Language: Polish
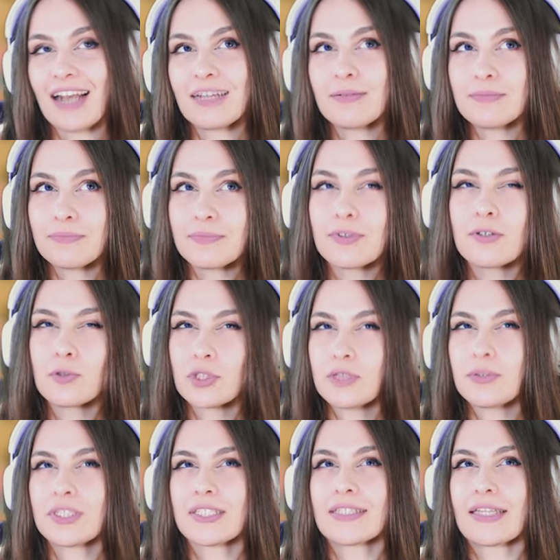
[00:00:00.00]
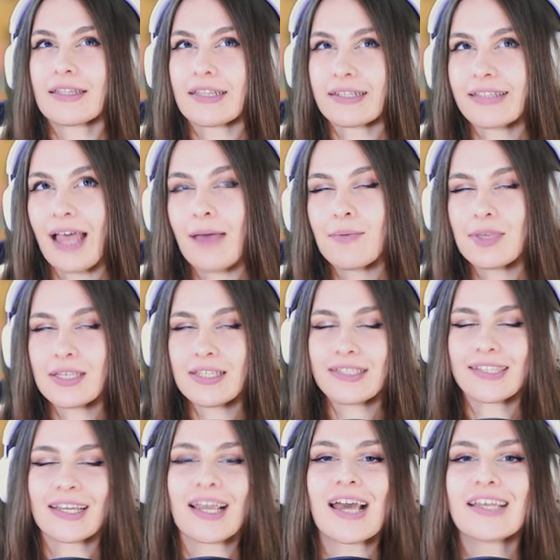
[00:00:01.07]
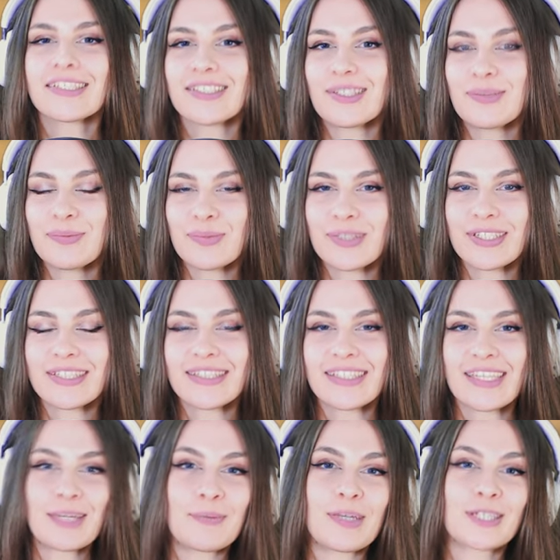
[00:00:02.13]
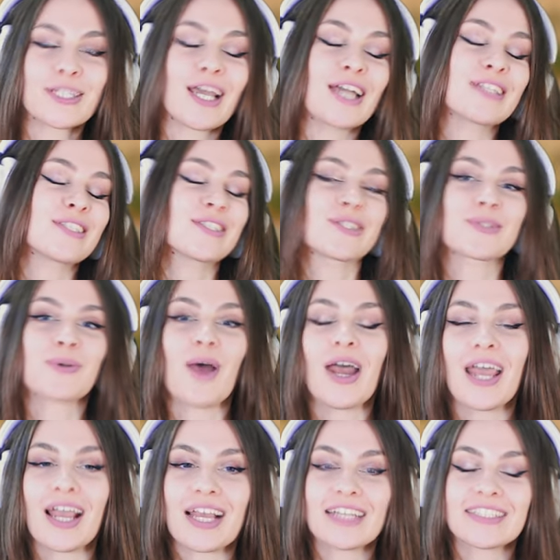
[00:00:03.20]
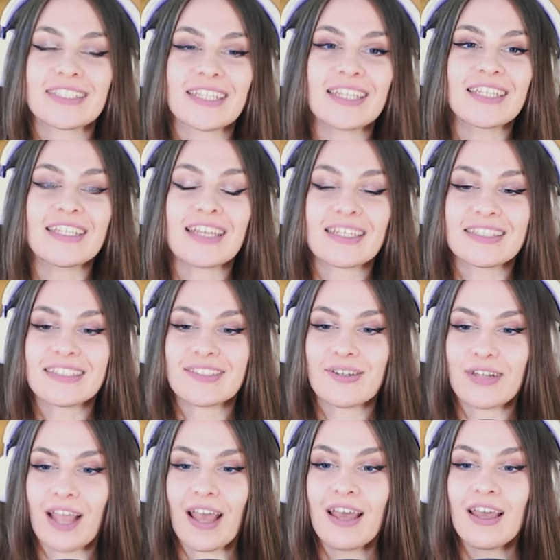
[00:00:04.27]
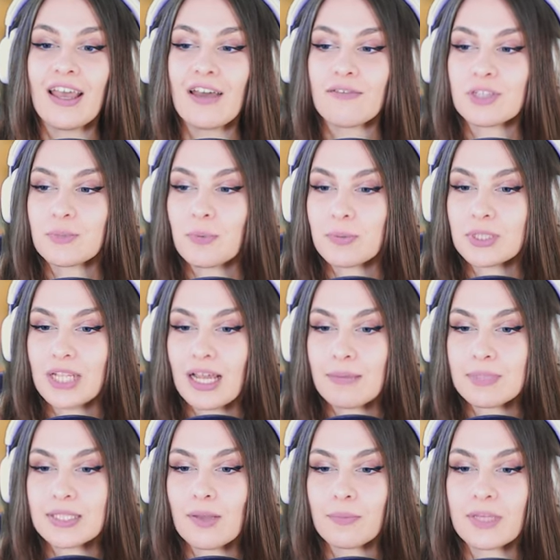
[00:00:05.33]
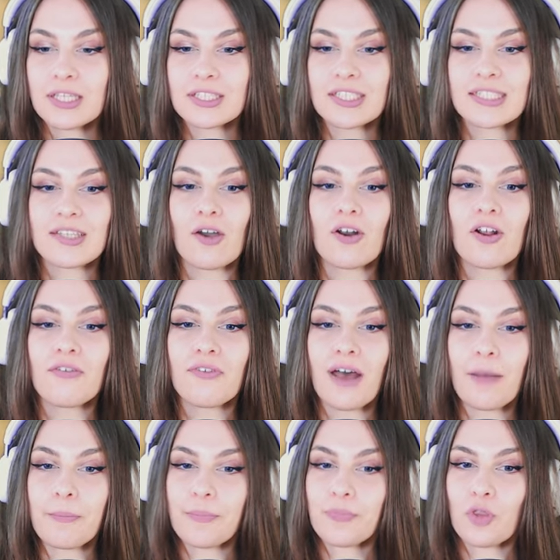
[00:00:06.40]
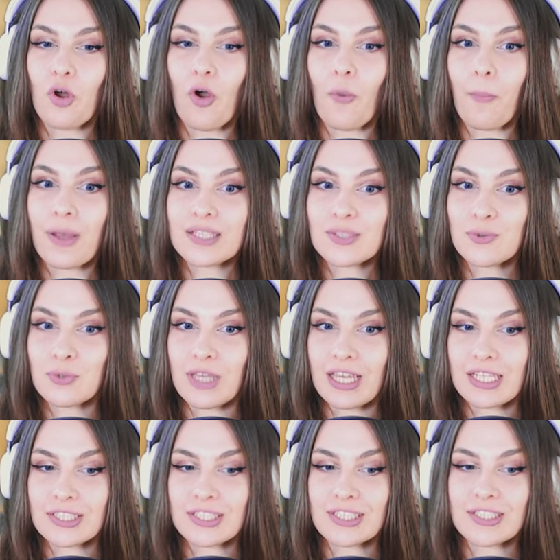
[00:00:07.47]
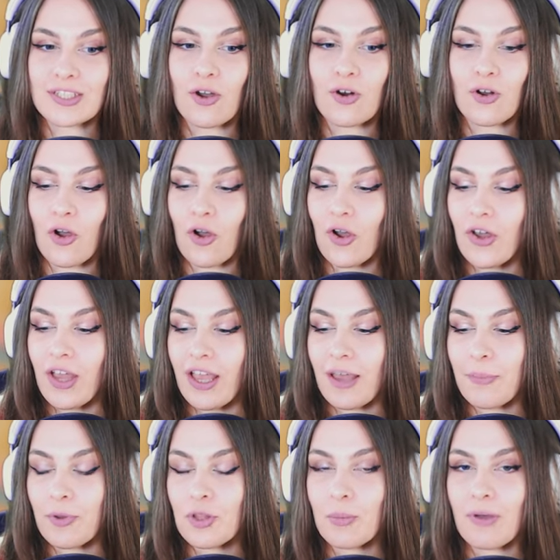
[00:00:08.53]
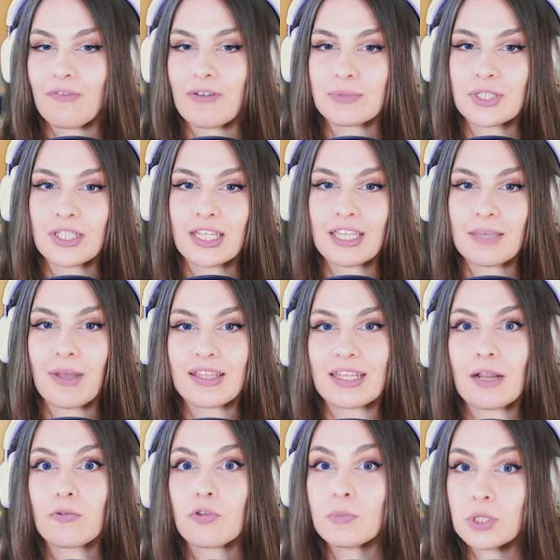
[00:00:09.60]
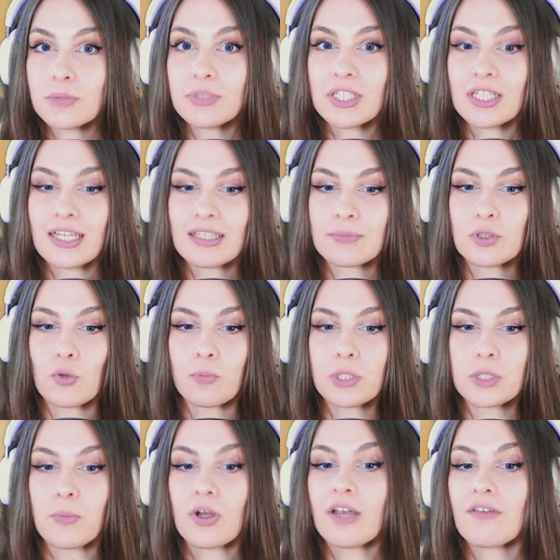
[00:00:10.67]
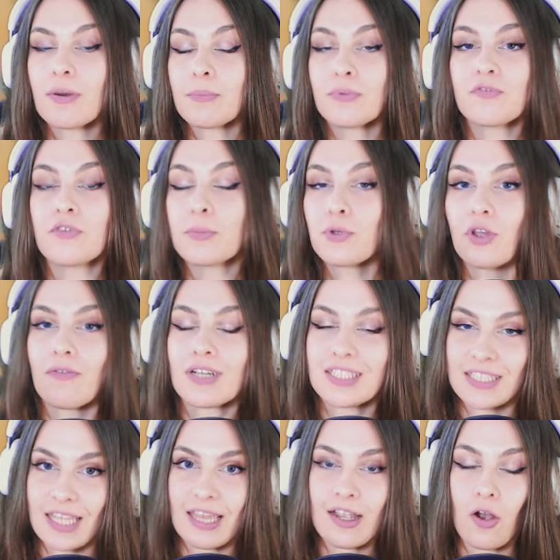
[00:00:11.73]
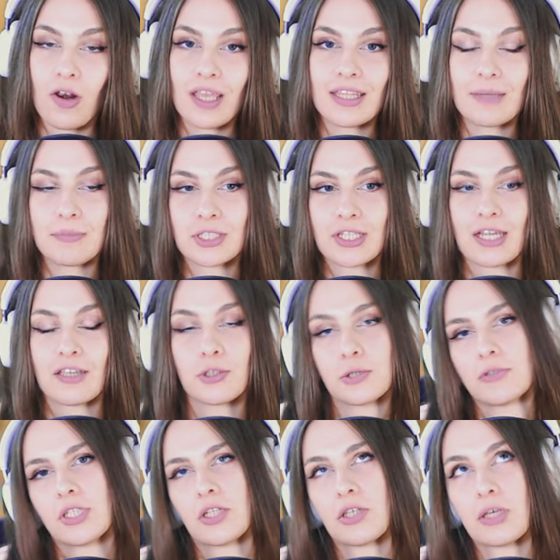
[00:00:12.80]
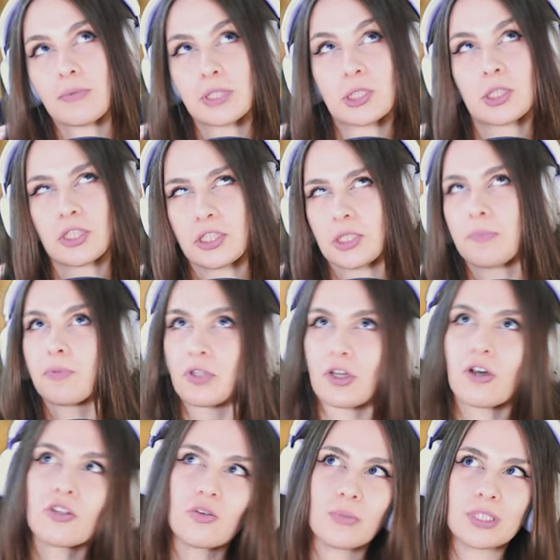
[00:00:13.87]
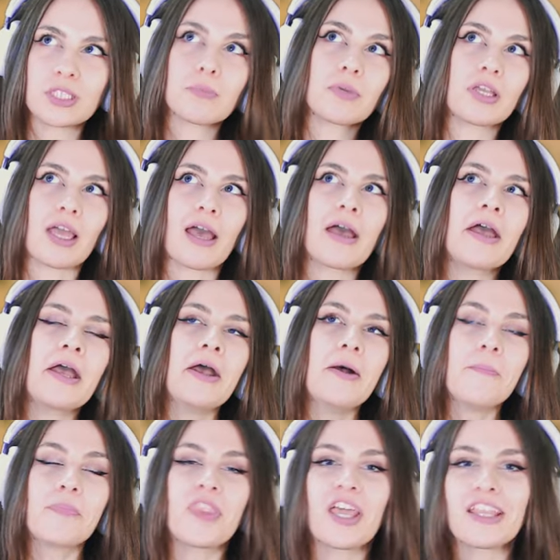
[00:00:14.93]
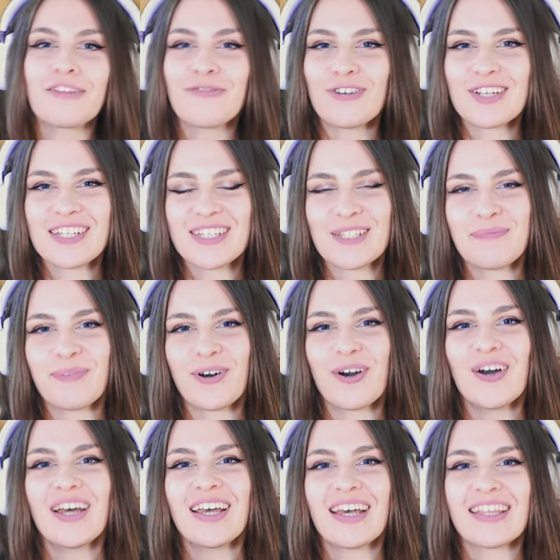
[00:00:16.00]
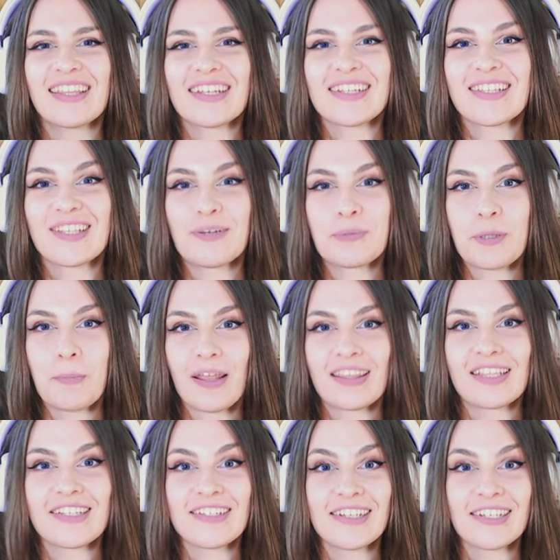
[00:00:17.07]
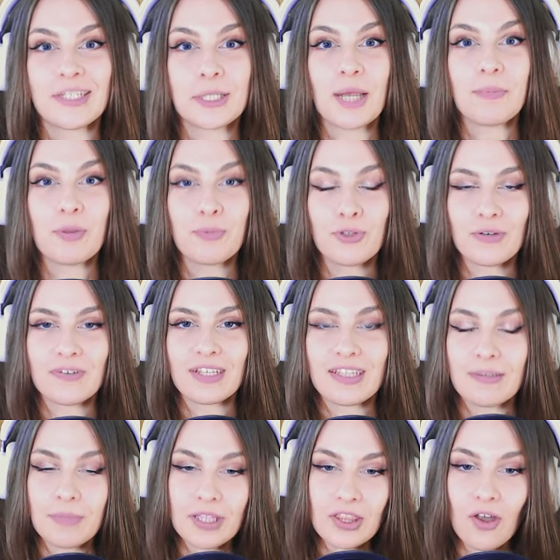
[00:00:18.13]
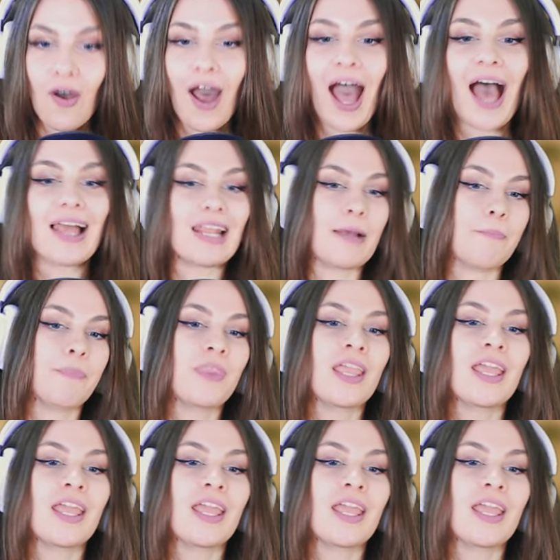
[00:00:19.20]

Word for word: ale różniły się standardami i za każdym z tych mieszkań szła jakaś inna historia. Więc pomyślałam sobie, że skoro Wam to pasuje, że skoro e, podoba Wam się taki materiał, to możemy się na tym skupić i mogę Wam wybudować te kolejne mieszkania. Oczywiście to nie będzie, że tydzień po tygodniu będziemy je mm, tworzyć, bo e, też chcę to przeplatać z challenge'ami budowlanymi, no ale